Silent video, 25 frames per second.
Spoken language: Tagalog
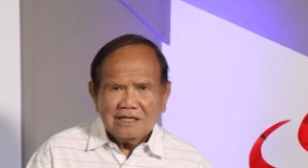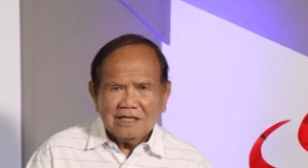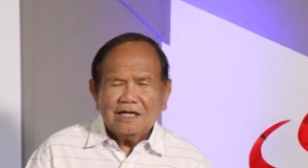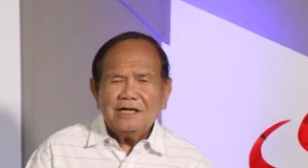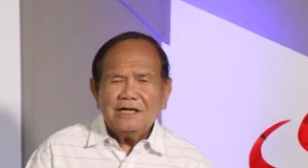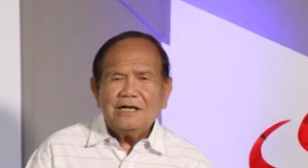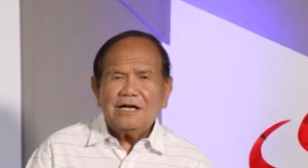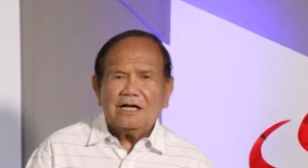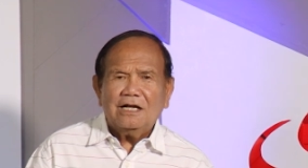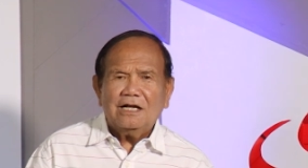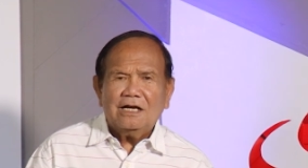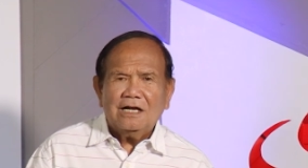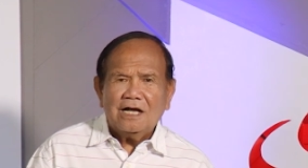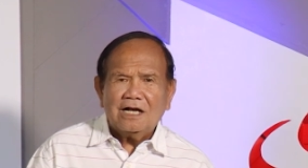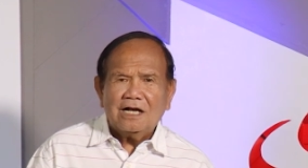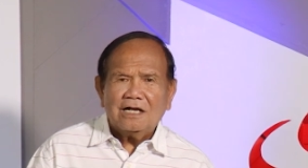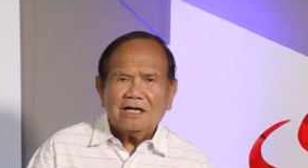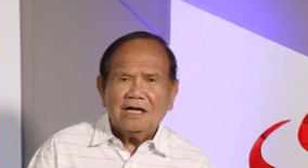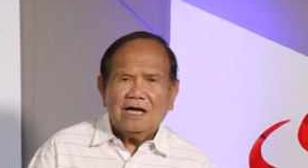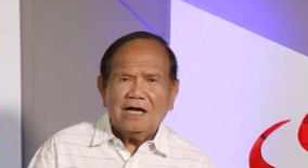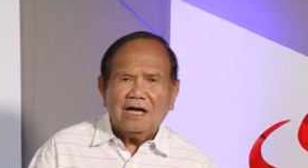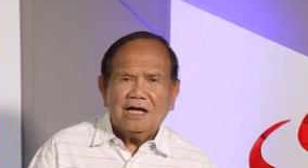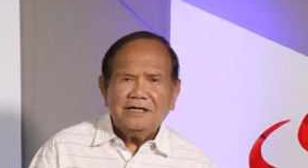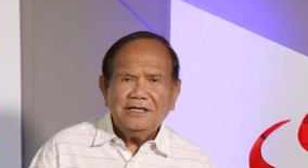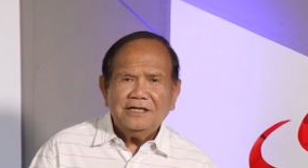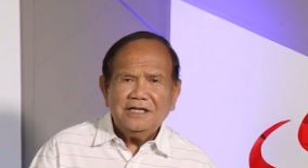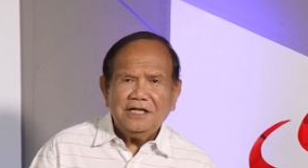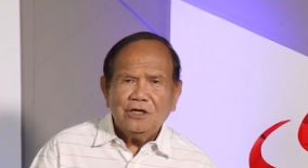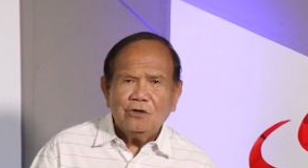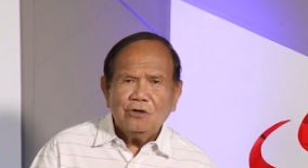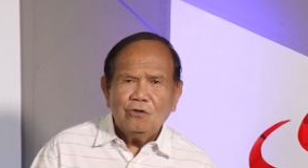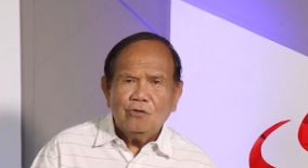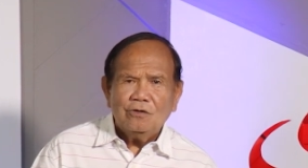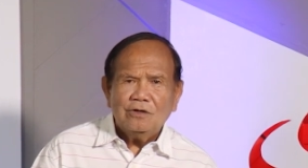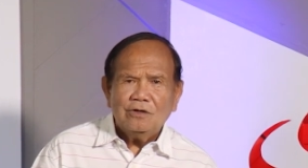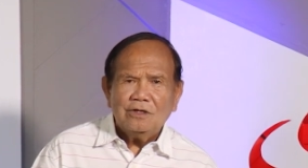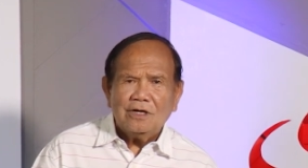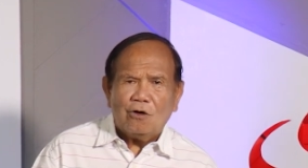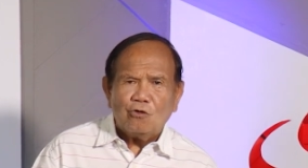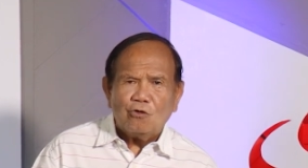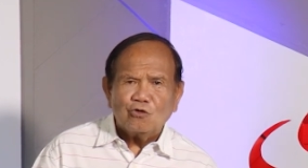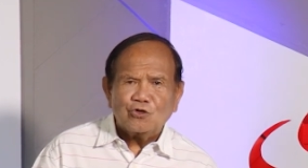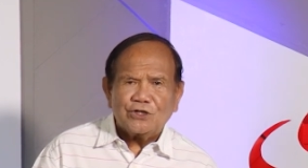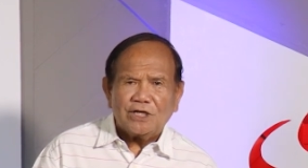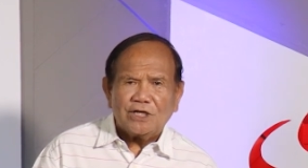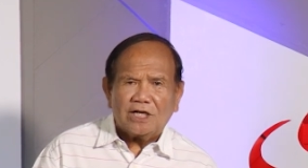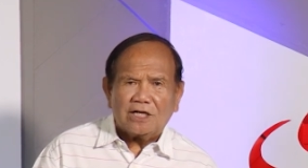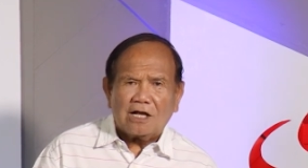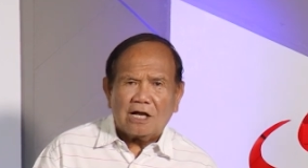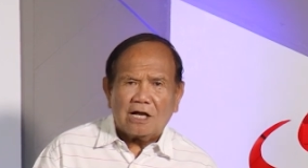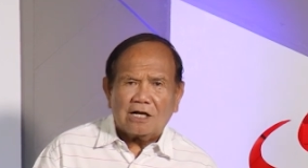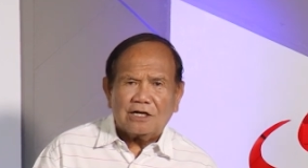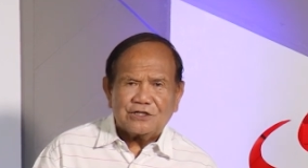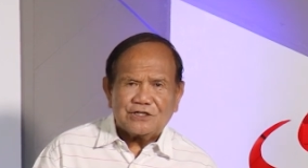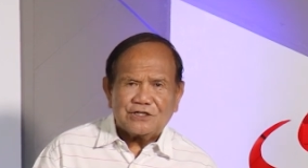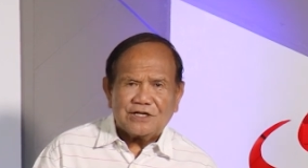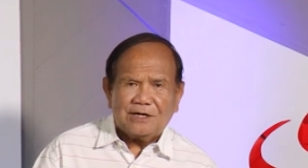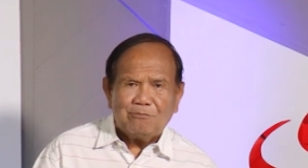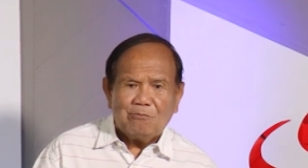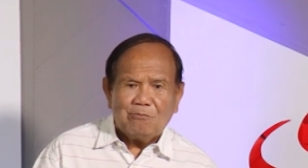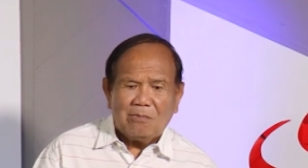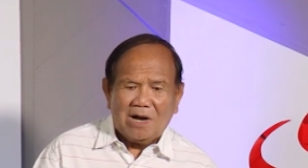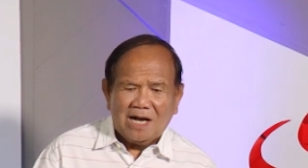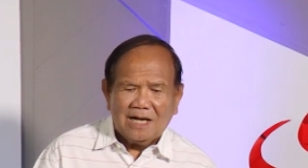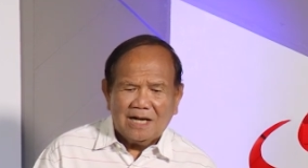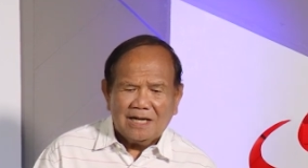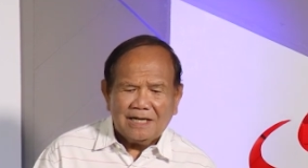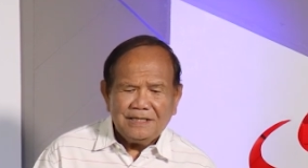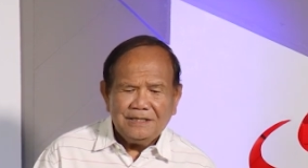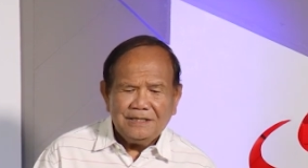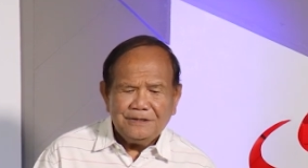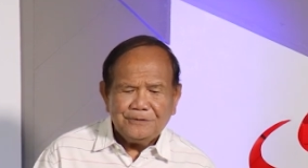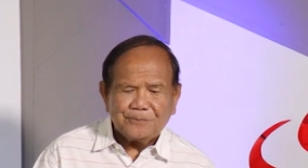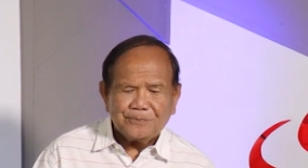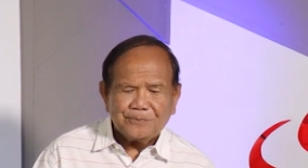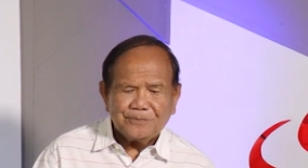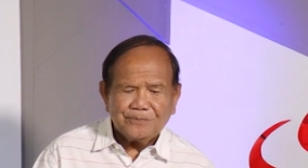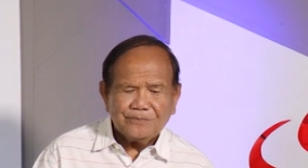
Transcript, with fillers: nga nag-alagad ingon nga usa ka kasambahay